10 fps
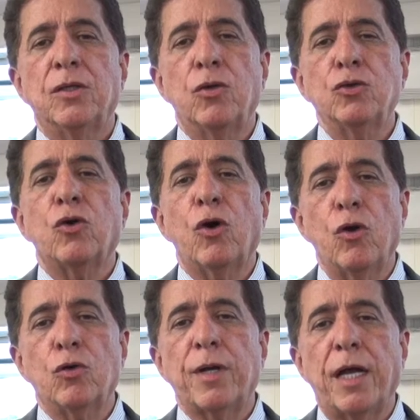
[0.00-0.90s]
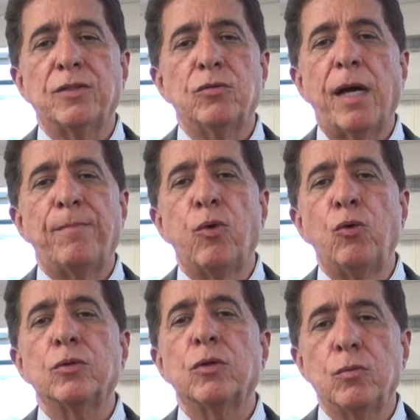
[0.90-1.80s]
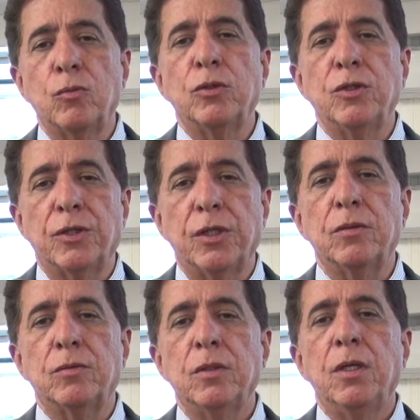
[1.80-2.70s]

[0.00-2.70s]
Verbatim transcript: que hoje coloca o Brasil na ponta, no mundo inteiro,